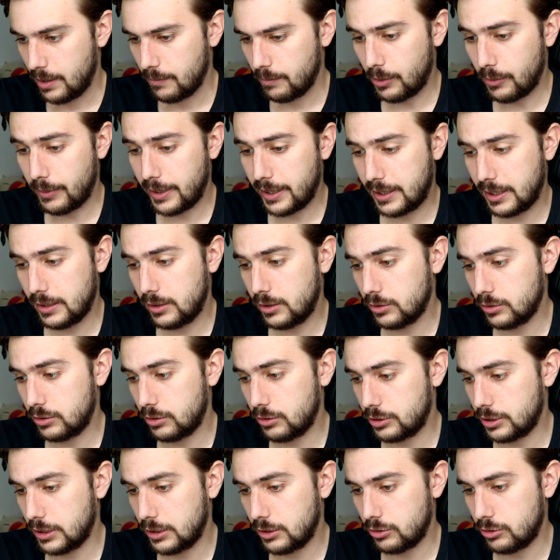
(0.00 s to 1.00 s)
Pobrecitos,
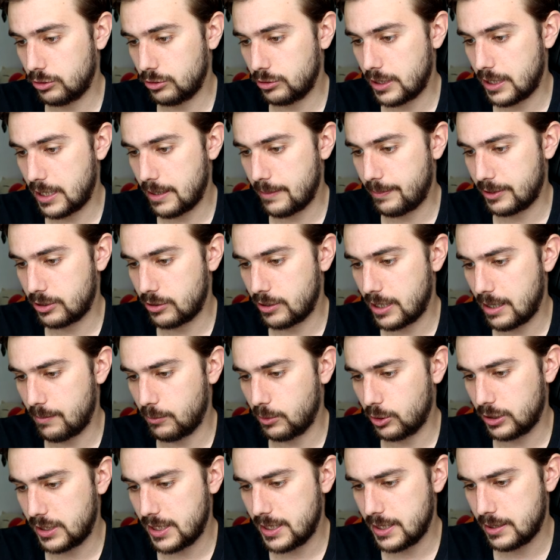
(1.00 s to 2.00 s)
lo siento, no es nada personal,
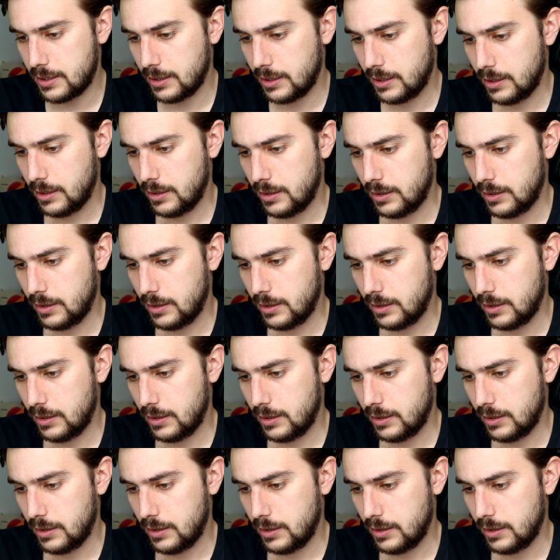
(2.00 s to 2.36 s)
Mortis